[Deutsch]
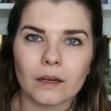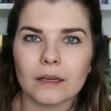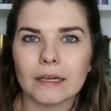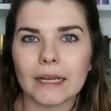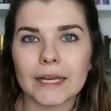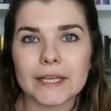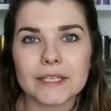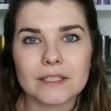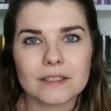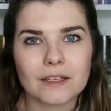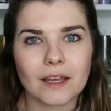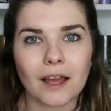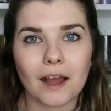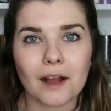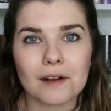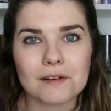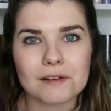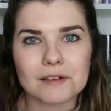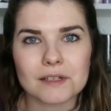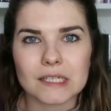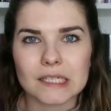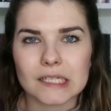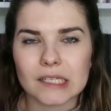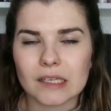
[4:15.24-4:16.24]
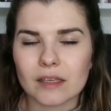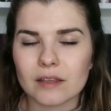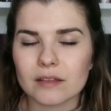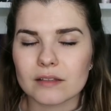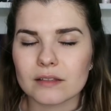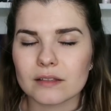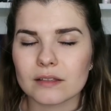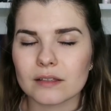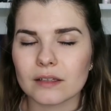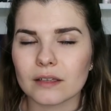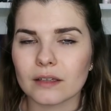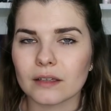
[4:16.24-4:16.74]
Leidtragende
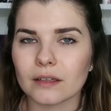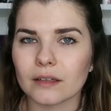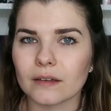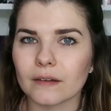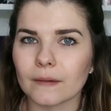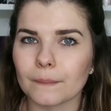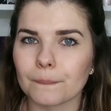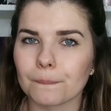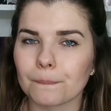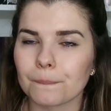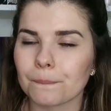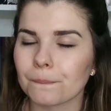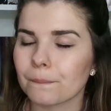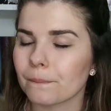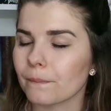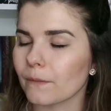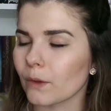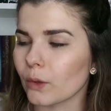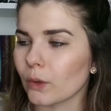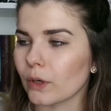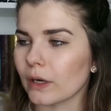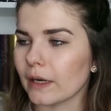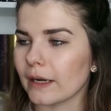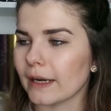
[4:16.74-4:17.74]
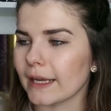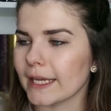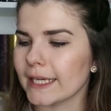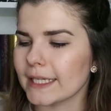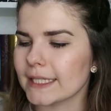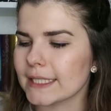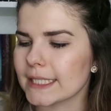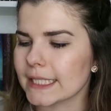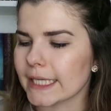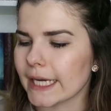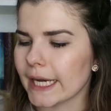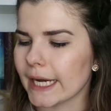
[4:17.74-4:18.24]
ist ähm, oder
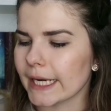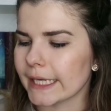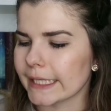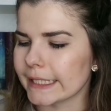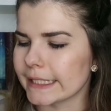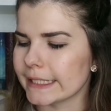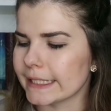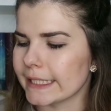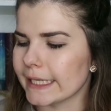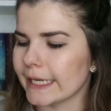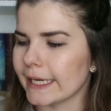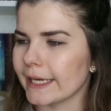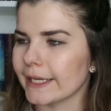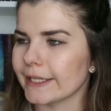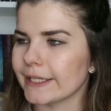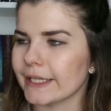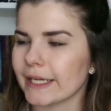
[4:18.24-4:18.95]
Leidtragender,